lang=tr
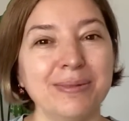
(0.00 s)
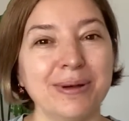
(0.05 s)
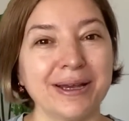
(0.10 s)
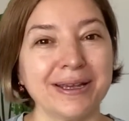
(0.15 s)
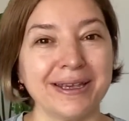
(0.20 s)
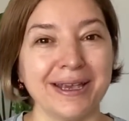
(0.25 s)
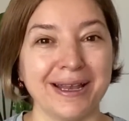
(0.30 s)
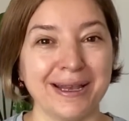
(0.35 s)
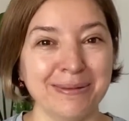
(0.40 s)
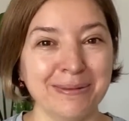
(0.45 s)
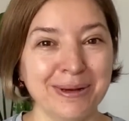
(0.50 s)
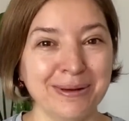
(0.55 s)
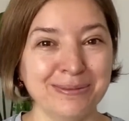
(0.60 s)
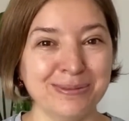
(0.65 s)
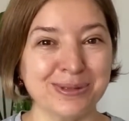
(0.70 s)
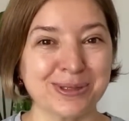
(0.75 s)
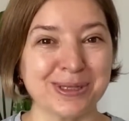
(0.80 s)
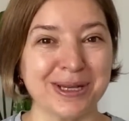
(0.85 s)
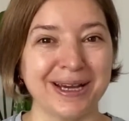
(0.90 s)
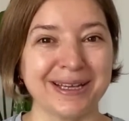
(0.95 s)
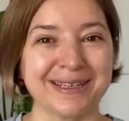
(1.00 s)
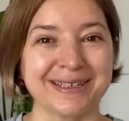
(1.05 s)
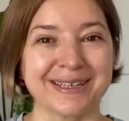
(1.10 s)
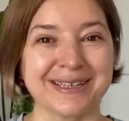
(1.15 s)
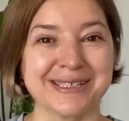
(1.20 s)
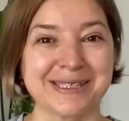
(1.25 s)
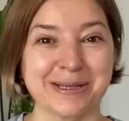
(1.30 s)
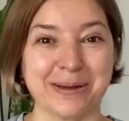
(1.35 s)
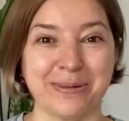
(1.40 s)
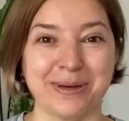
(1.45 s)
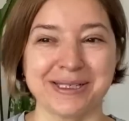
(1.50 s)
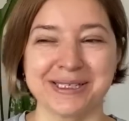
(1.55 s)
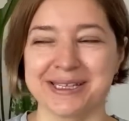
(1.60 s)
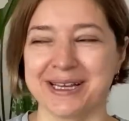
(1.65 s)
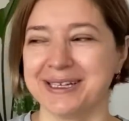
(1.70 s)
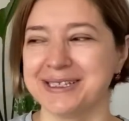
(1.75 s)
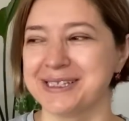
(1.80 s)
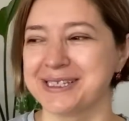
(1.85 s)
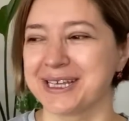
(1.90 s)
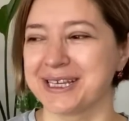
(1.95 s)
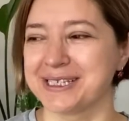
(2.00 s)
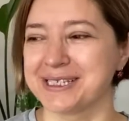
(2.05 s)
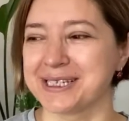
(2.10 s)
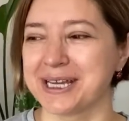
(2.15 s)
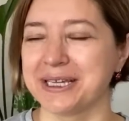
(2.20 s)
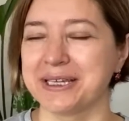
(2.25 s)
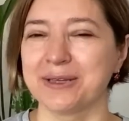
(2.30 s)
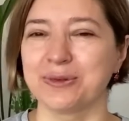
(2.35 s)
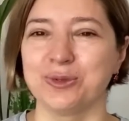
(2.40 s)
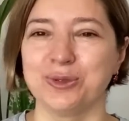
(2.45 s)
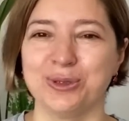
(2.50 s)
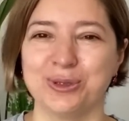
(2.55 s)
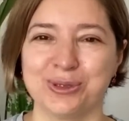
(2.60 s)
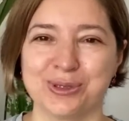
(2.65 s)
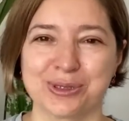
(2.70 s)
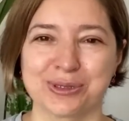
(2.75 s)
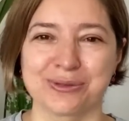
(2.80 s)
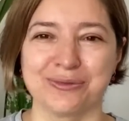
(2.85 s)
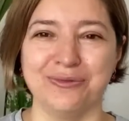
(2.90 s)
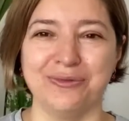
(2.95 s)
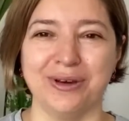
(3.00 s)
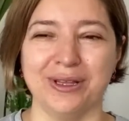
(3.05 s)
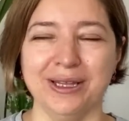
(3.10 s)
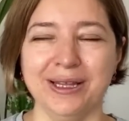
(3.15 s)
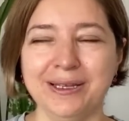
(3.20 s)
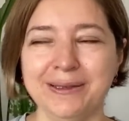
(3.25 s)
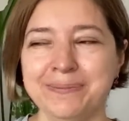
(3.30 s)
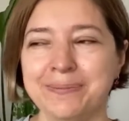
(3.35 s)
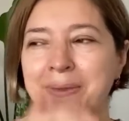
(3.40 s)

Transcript: ben gelemem bu saatte sabah saat 8 zaten uykusuzum falan.